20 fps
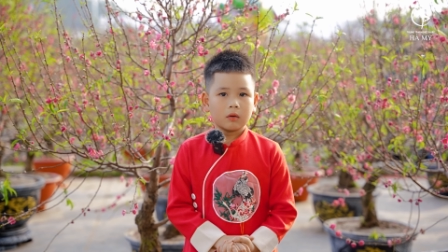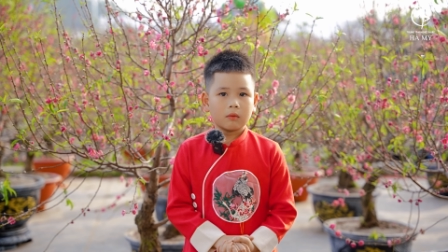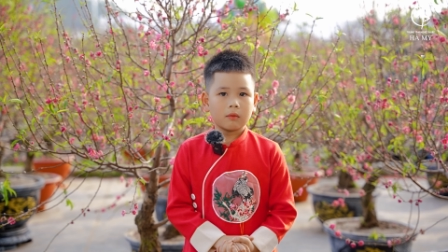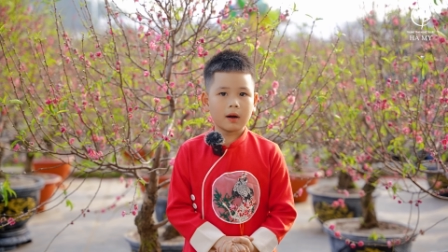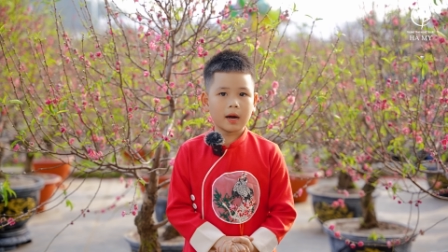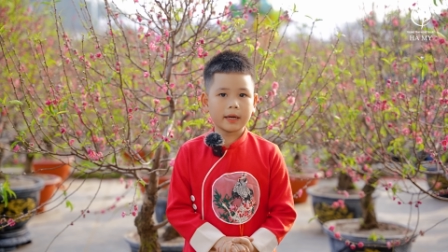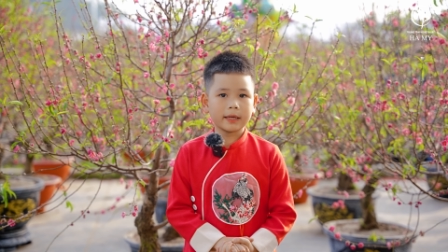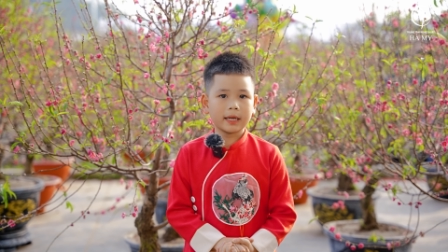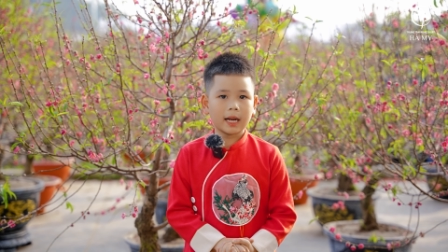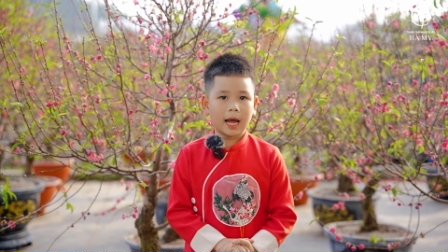
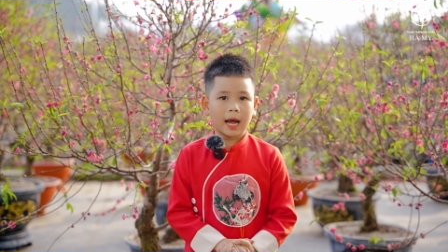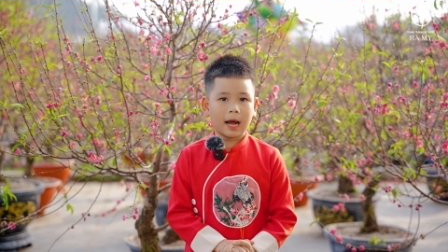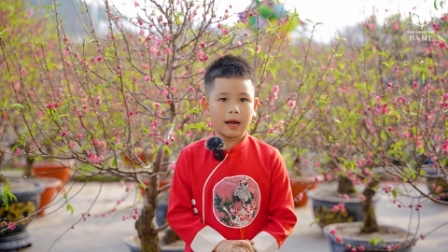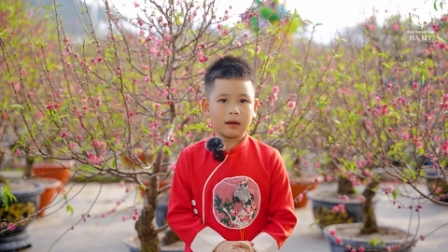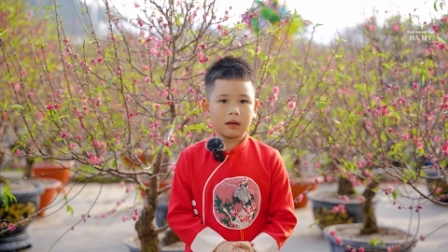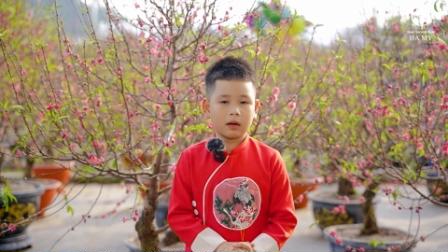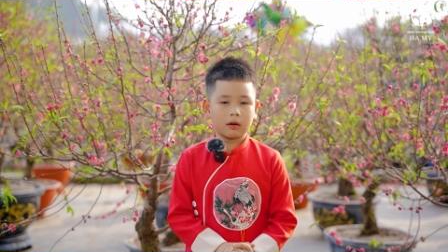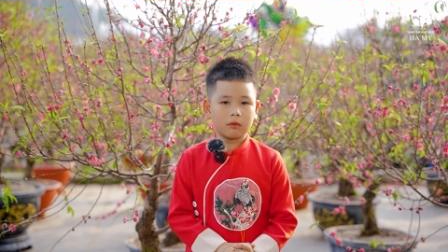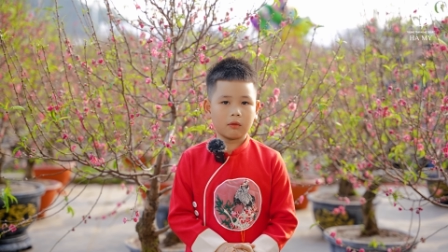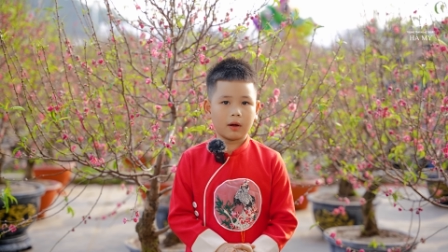Hoa
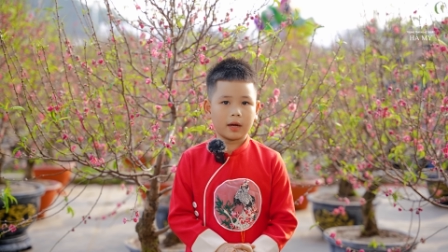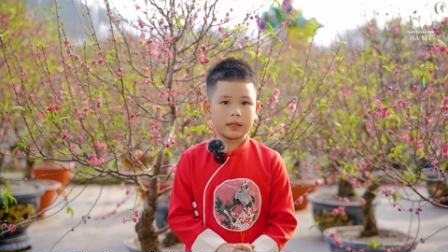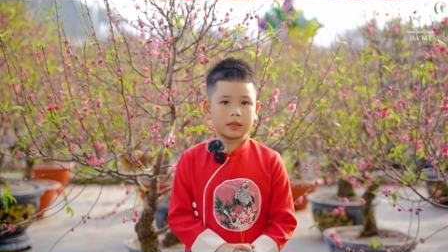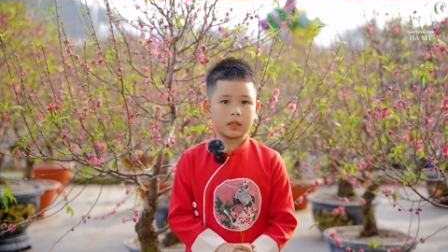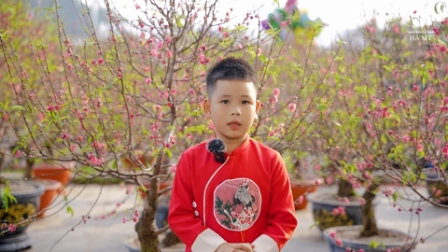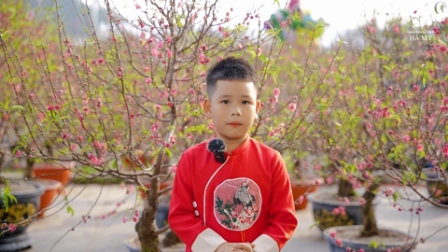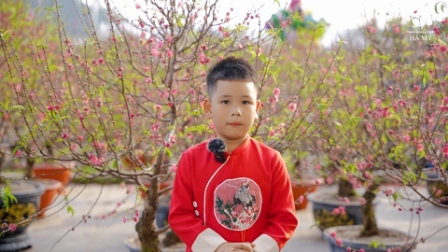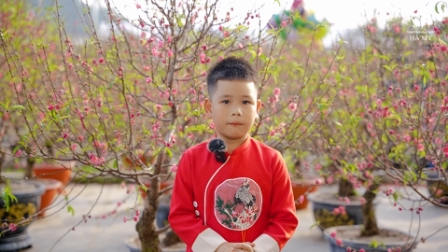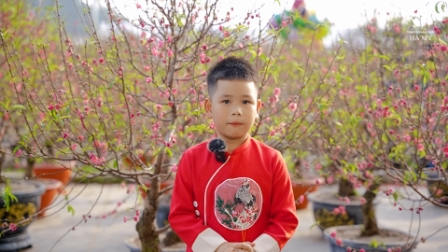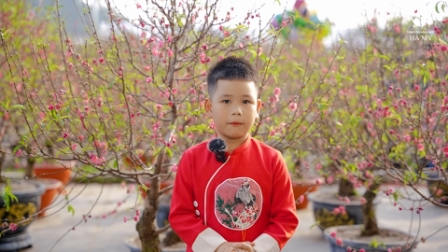đào là loài
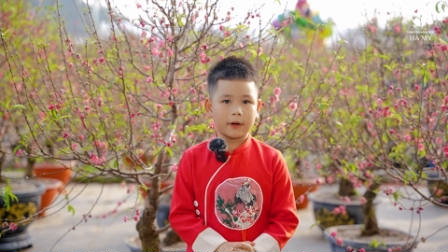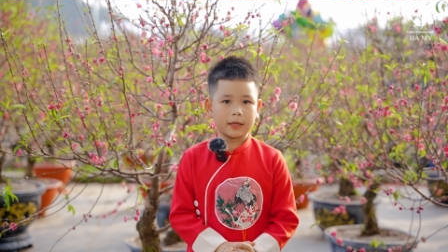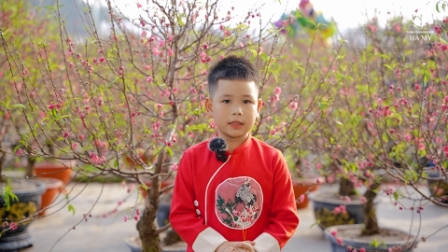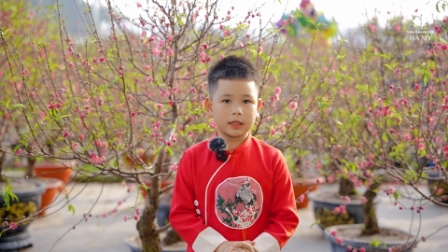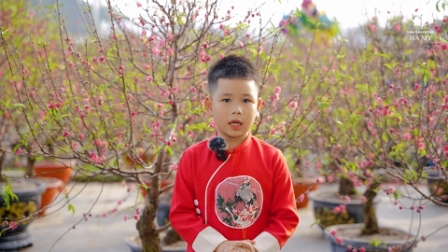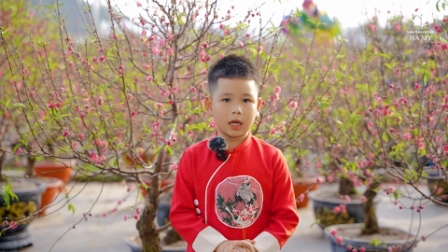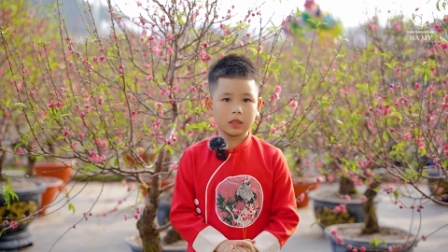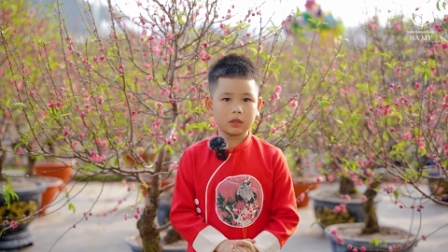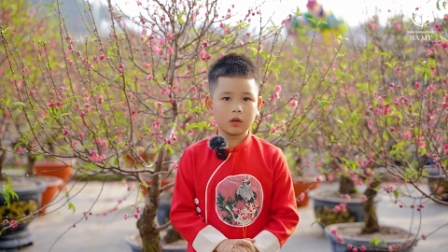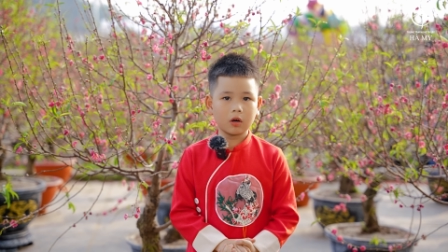thực vật
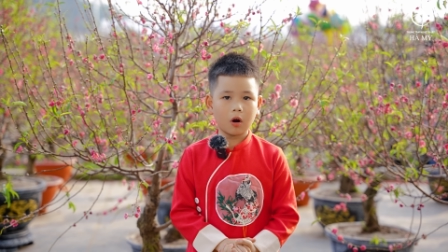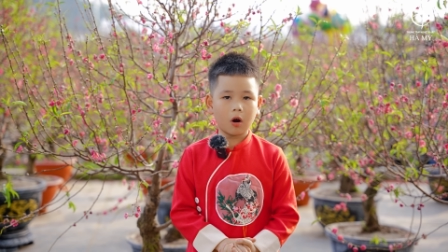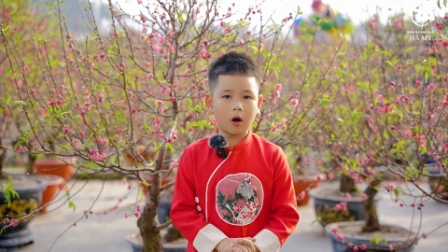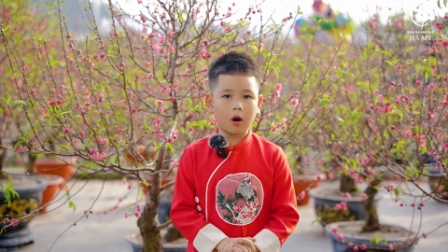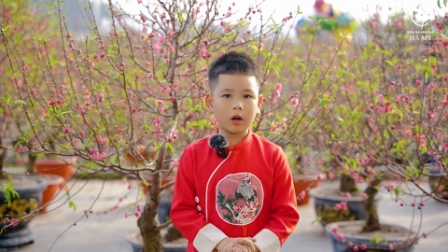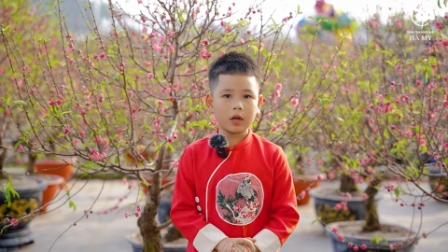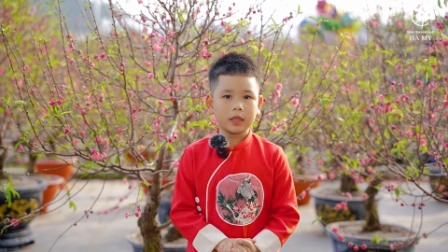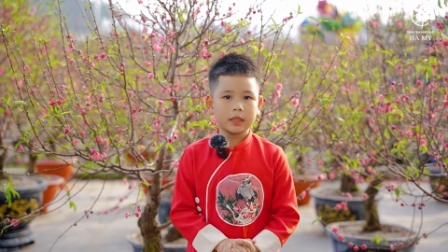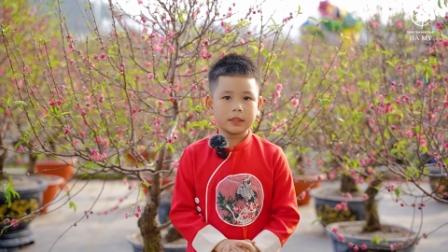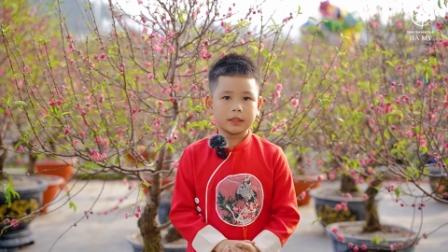thân gỗ,
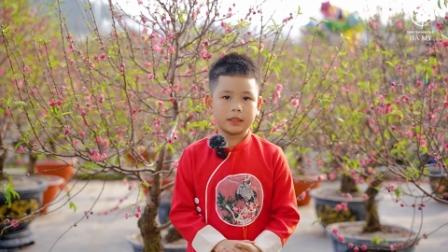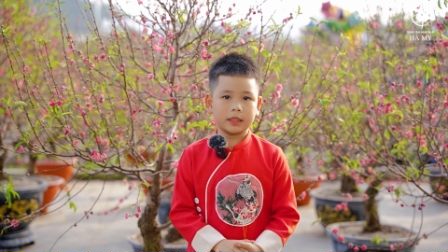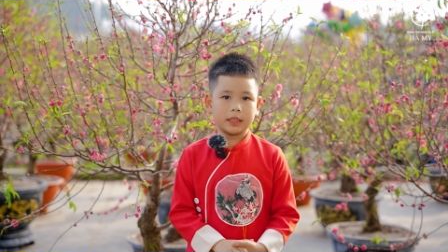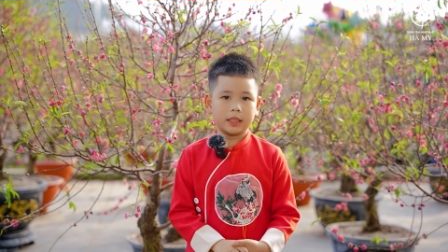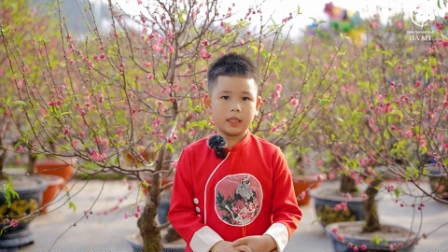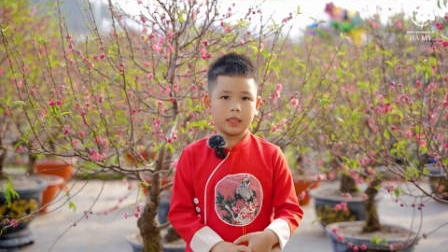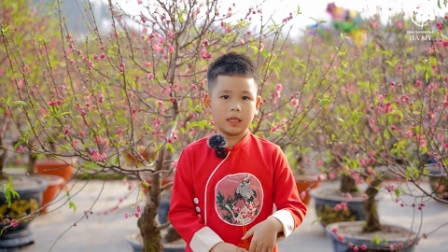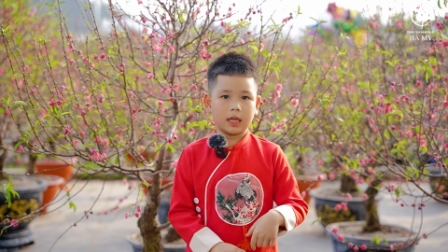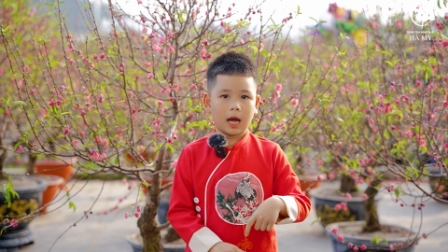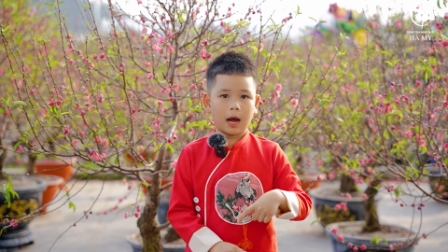
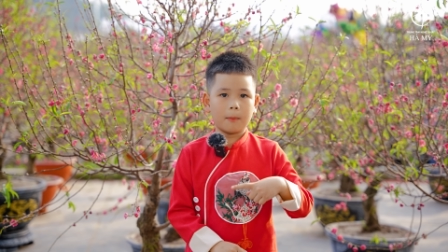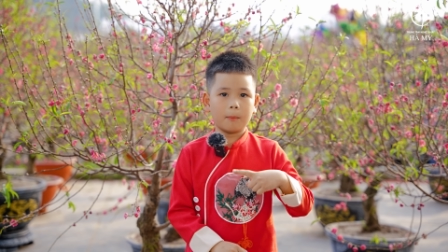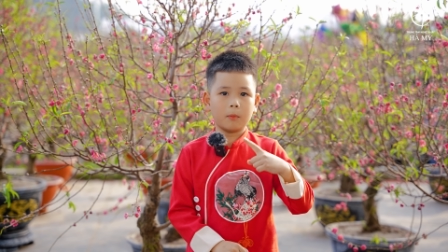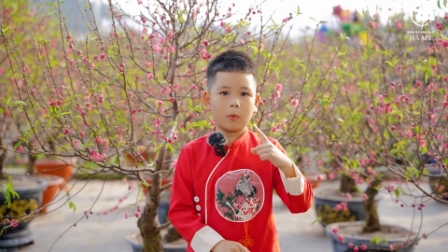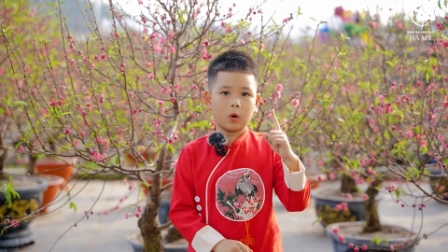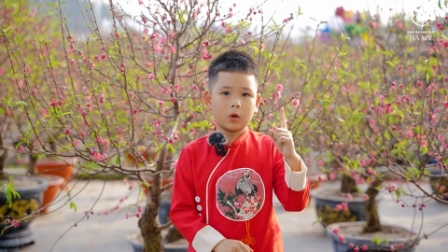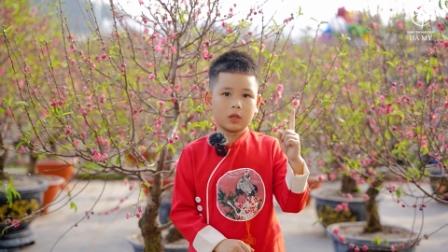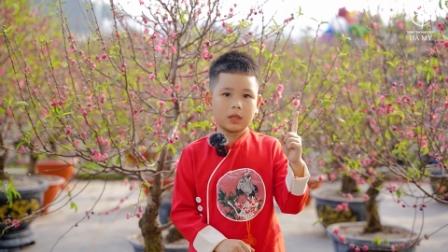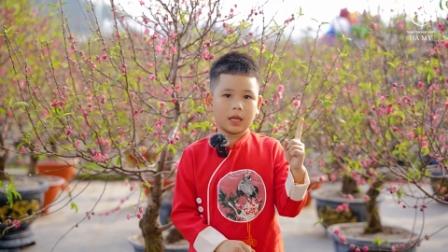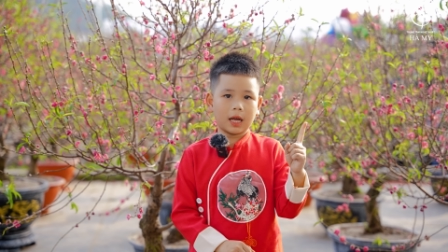chỉ là
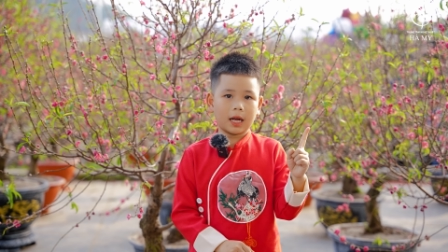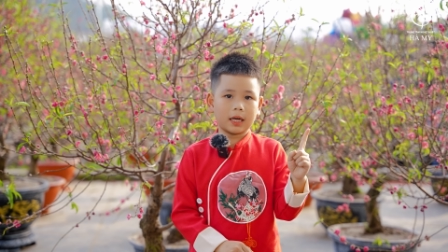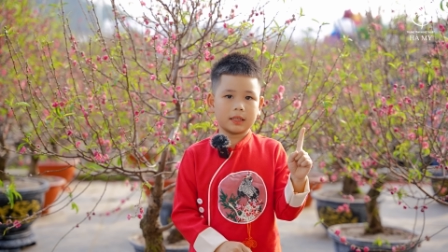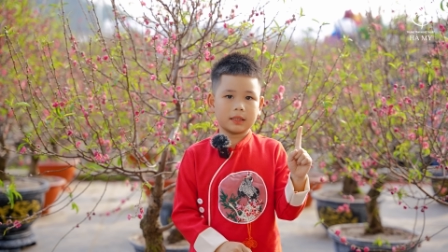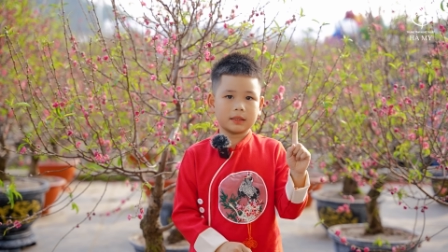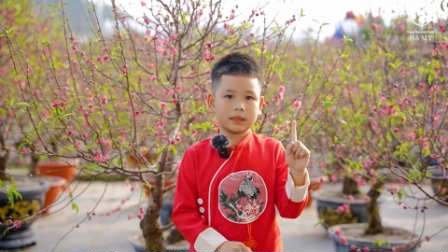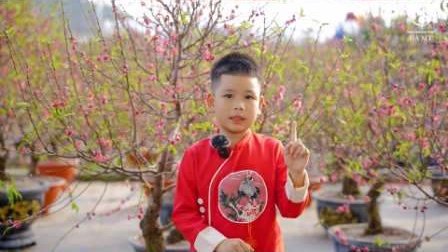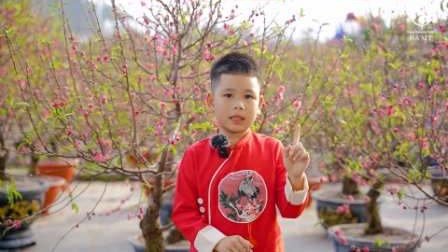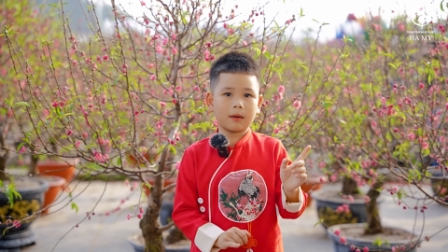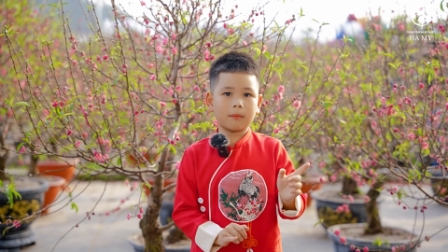một
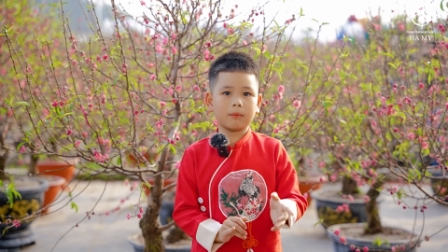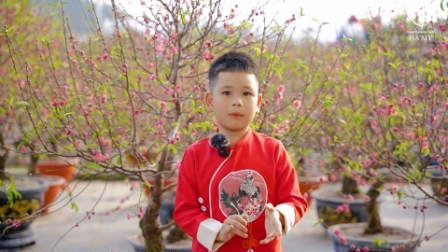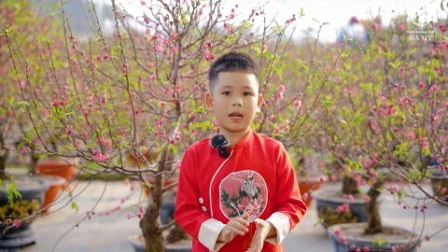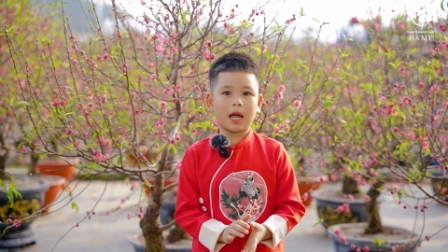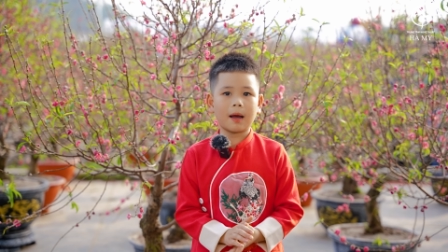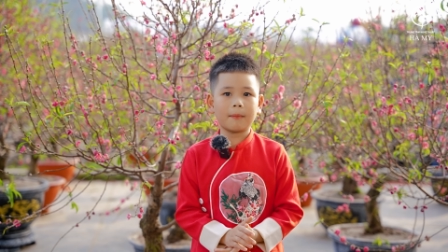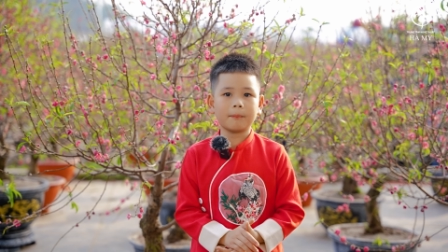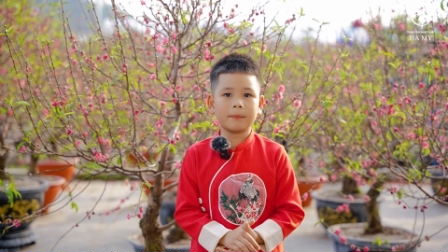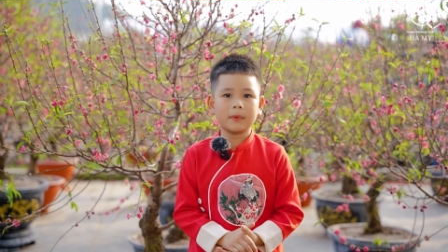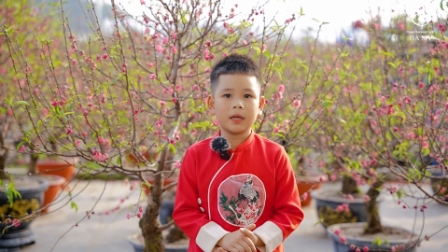lần trong
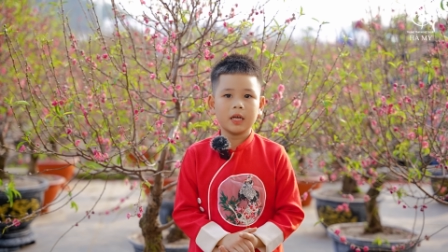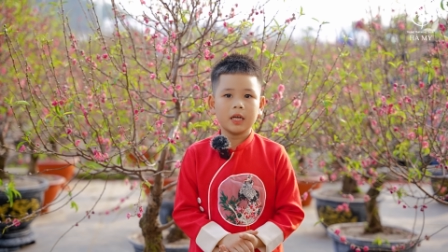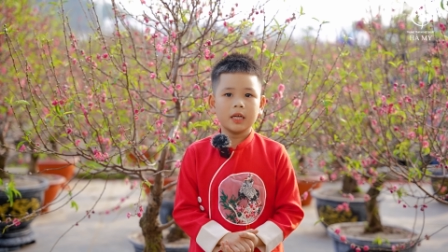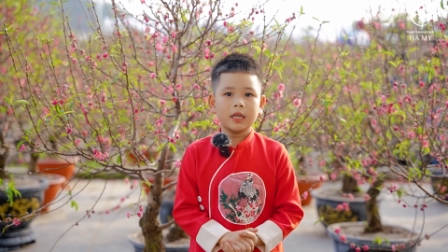năm.